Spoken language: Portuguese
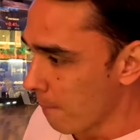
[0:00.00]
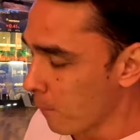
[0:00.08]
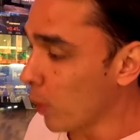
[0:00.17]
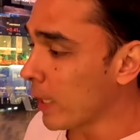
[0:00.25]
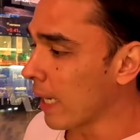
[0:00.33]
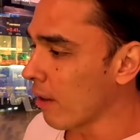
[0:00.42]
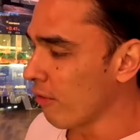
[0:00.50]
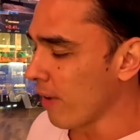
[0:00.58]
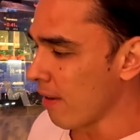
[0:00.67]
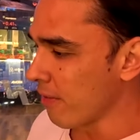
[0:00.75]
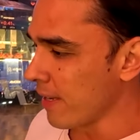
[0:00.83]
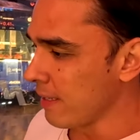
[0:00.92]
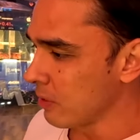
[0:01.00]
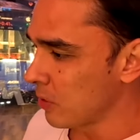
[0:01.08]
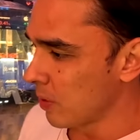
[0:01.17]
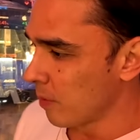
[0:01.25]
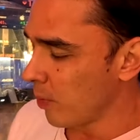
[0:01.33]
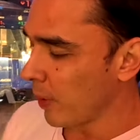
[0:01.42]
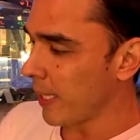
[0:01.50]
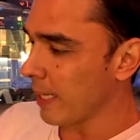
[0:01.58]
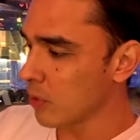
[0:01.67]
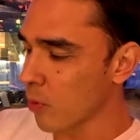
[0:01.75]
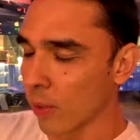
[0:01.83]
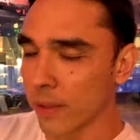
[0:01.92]
Por que, que eu falava isso? Porque
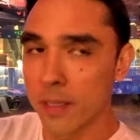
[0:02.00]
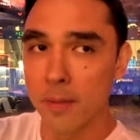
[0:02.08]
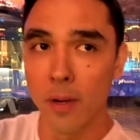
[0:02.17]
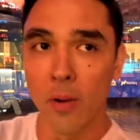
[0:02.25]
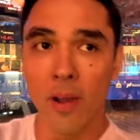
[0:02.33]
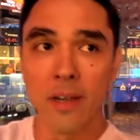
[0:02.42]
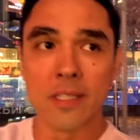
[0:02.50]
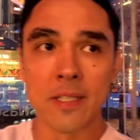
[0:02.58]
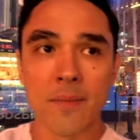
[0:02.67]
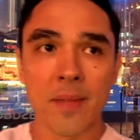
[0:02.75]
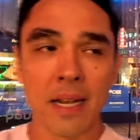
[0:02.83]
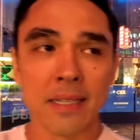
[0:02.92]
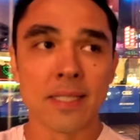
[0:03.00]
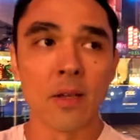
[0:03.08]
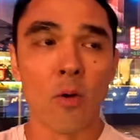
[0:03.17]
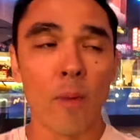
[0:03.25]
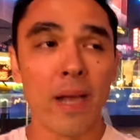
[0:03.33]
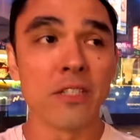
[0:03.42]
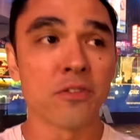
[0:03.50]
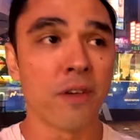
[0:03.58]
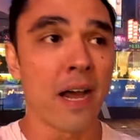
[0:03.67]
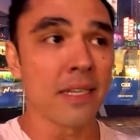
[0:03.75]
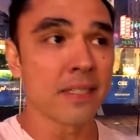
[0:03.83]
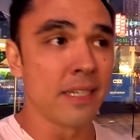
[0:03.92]
as contas menores, elas são mais
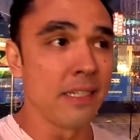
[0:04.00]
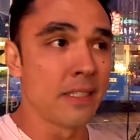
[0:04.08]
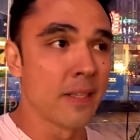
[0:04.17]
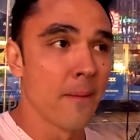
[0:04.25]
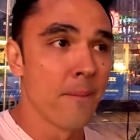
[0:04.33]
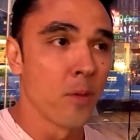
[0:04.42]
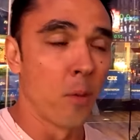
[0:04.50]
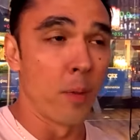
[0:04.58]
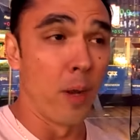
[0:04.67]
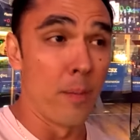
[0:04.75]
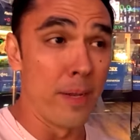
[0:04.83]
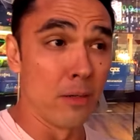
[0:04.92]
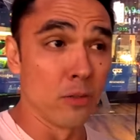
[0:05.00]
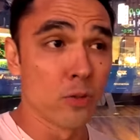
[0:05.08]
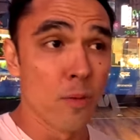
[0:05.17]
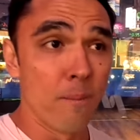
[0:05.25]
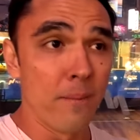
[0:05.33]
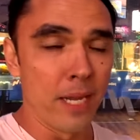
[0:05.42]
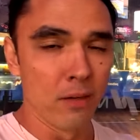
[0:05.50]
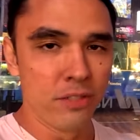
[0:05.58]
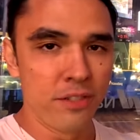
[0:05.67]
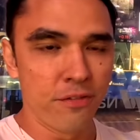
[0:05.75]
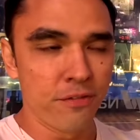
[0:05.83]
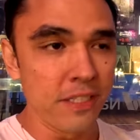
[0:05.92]
fáceis, ou pelo menos menos
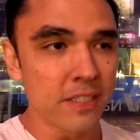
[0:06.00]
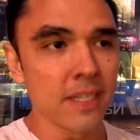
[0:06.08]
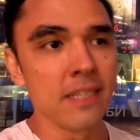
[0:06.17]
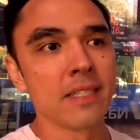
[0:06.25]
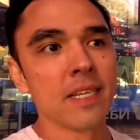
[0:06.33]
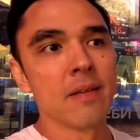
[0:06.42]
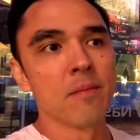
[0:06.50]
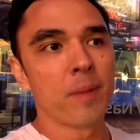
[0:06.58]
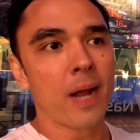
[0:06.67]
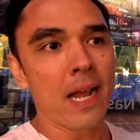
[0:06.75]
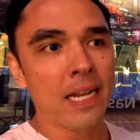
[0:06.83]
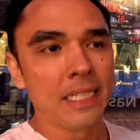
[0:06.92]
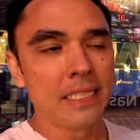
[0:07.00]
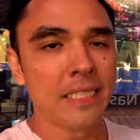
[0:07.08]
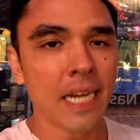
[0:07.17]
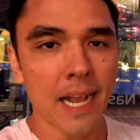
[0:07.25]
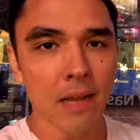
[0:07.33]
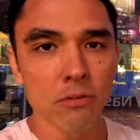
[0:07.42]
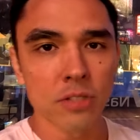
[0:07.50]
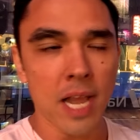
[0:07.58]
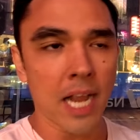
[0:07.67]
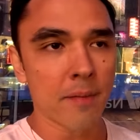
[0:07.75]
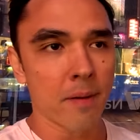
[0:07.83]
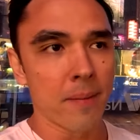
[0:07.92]
difíceis, para chegar no
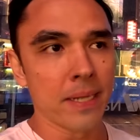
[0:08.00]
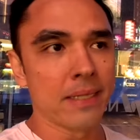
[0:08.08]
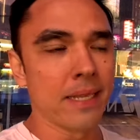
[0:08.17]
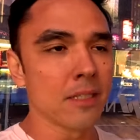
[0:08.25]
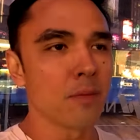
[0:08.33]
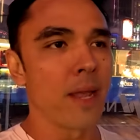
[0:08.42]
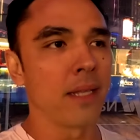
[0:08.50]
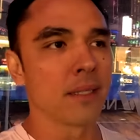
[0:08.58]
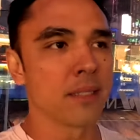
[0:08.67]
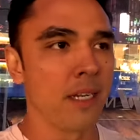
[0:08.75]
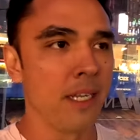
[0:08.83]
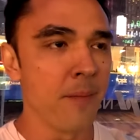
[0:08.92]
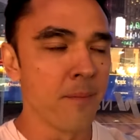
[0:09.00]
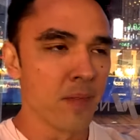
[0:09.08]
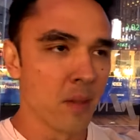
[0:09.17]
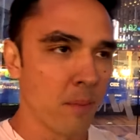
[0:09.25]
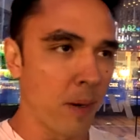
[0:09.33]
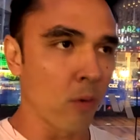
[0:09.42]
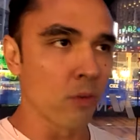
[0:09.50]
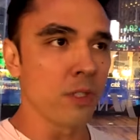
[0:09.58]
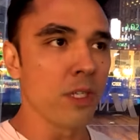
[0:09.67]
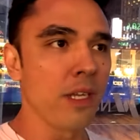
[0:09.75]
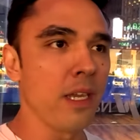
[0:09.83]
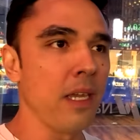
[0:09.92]
saque, para bater as metas ali, para
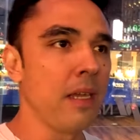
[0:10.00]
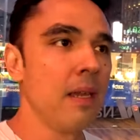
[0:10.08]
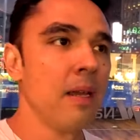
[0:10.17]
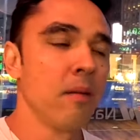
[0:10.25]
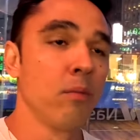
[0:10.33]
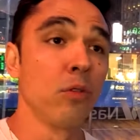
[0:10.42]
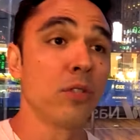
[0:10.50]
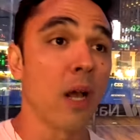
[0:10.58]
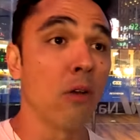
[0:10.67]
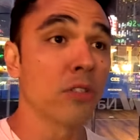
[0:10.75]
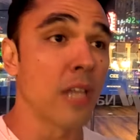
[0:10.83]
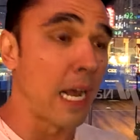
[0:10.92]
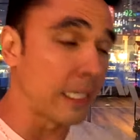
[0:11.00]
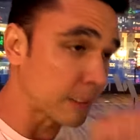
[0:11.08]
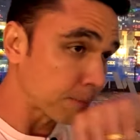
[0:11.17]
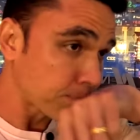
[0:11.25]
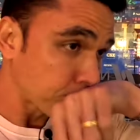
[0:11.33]
conseguir buscar o saque.